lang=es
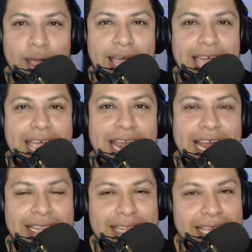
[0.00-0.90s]
en
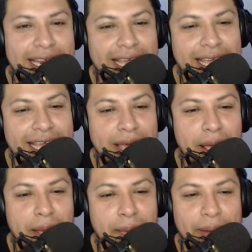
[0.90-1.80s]
Latina y
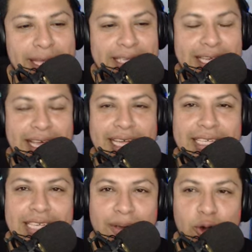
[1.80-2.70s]
que parecía que
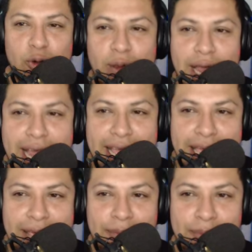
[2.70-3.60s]
se iba a jubilar ahí.